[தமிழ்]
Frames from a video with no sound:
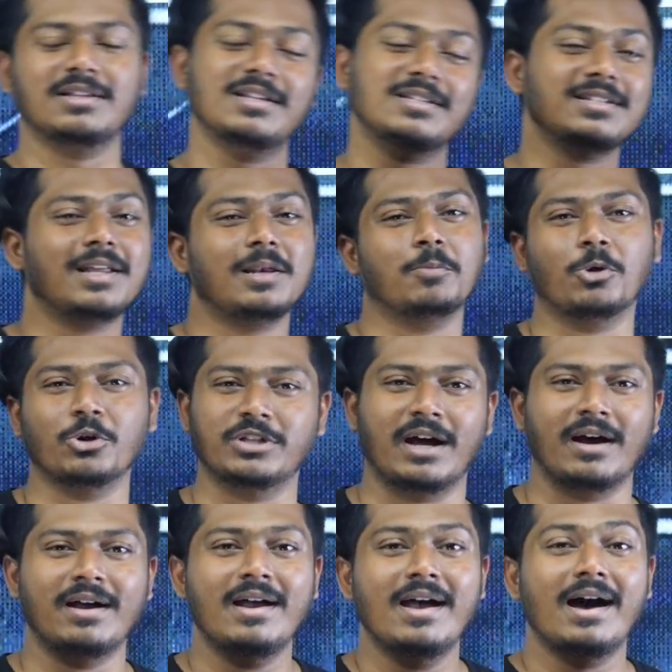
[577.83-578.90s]
இது டிஜிட்டல் போர்டு
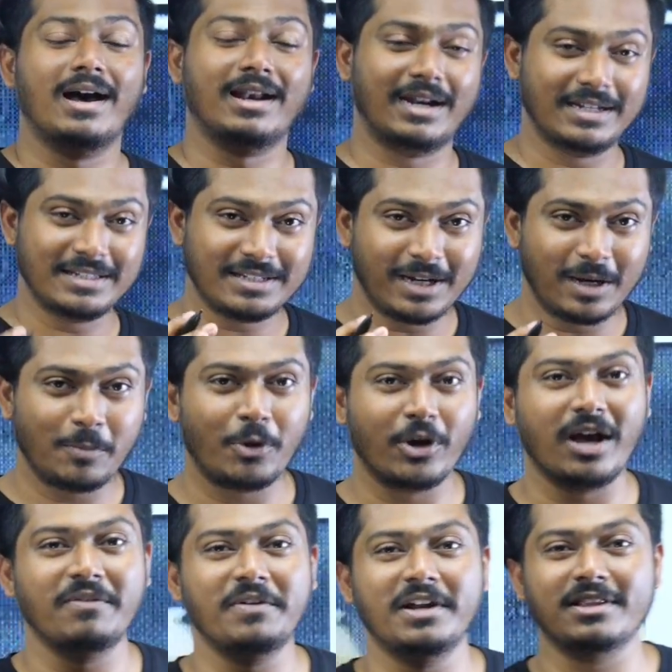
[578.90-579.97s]
தான் ஆனால் டிஜிட்டல்
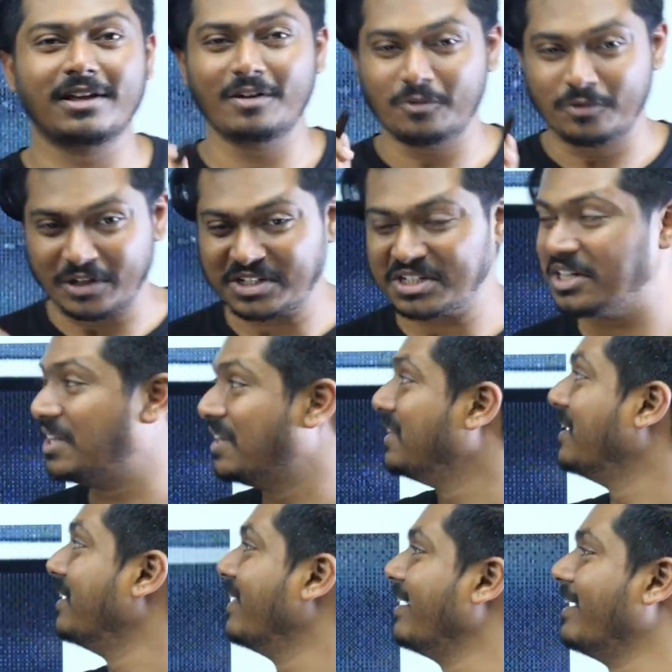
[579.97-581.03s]
போர்டாகவே இருந்தாலும் ஃப்ரிக்ஷன்
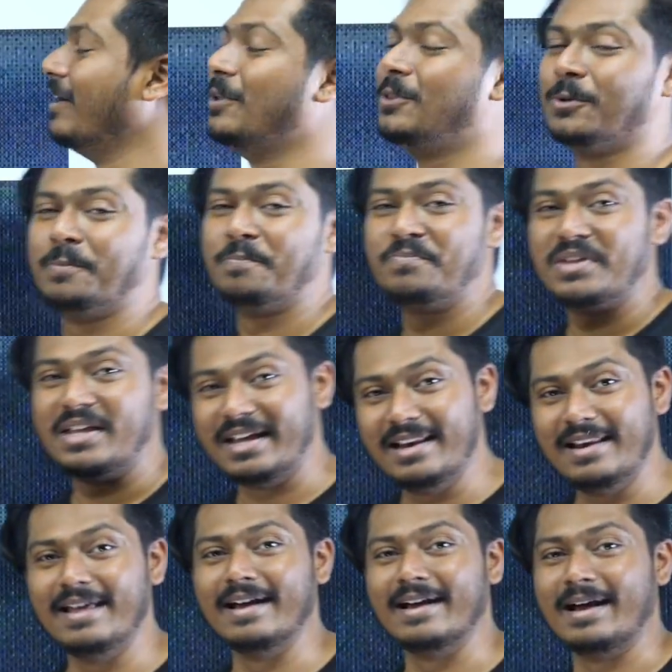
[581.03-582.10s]
இருந்தால் தான் எழுதும்
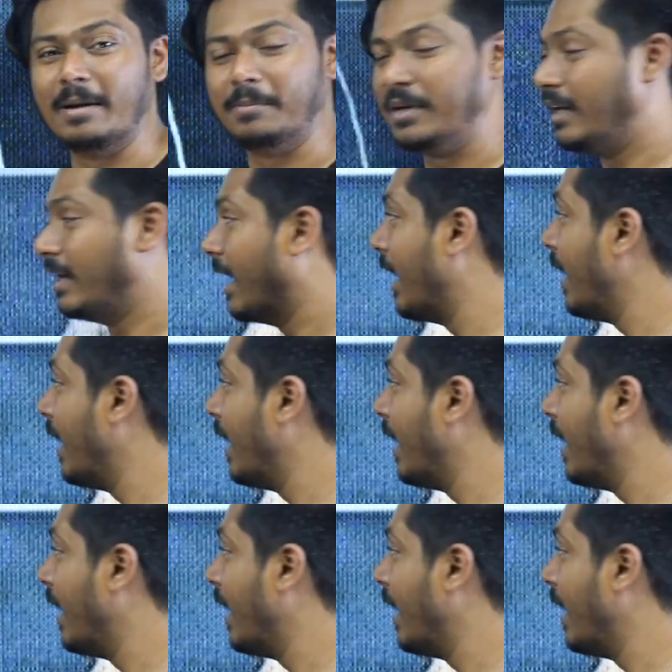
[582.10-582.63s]
இல்லை அப்படின்னா